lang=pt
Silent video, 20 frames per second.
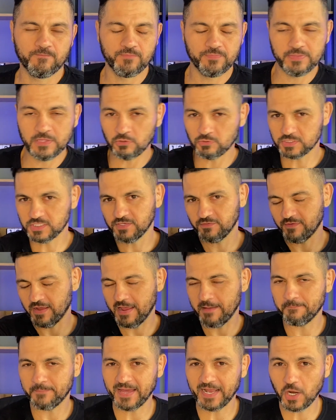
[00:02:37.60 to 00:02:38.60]
Não se
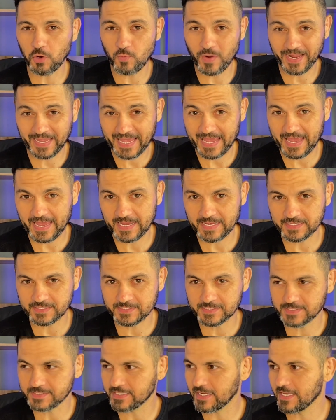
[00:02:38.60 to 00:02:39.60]
vai para uma guerra
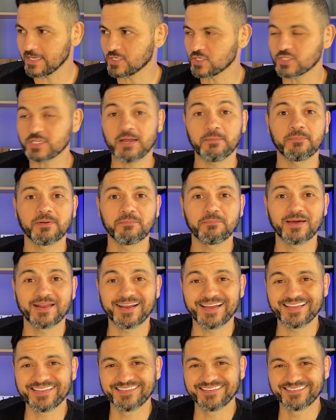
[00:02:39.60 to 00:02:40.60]
sem estar
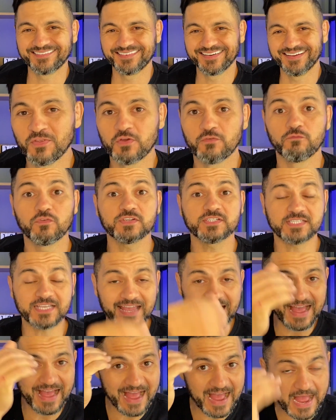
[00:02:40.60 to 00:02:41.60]
preparado.
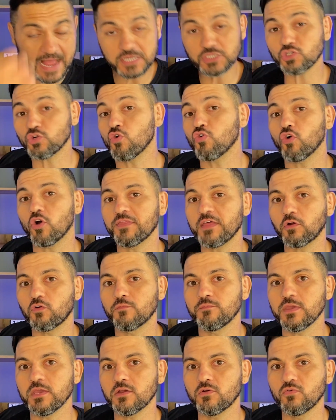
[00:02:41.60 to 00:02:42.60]
Você há de concordar
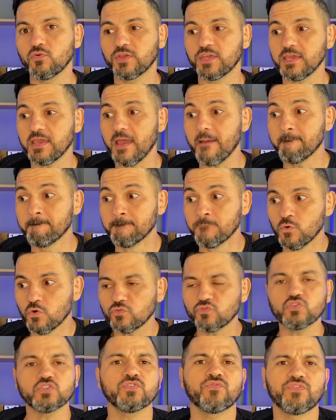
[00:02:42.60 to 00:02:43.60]
comigo que é
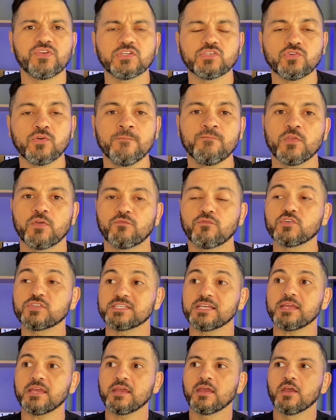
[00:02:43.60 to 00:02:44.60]
muito difícil
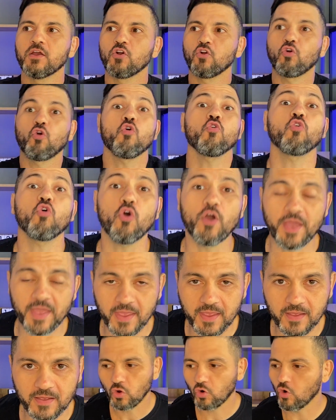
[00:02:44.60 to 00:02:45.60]
você
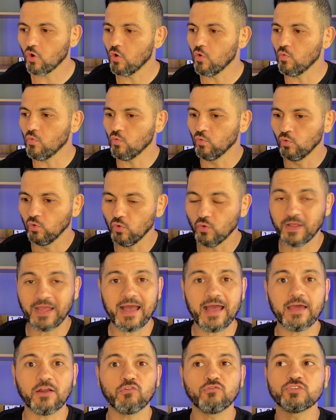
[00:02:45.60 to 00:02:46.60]
concorrer com um
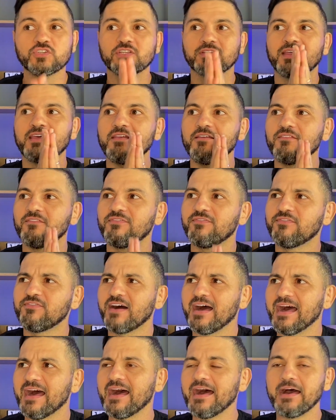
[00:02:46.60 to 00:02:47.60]
lugar onde tem
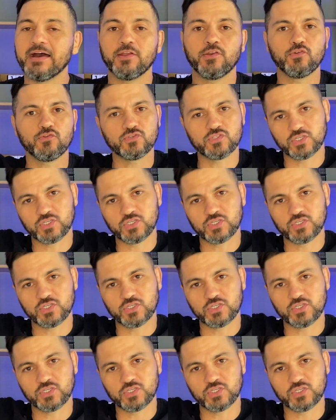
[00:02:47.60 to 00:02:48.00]
vários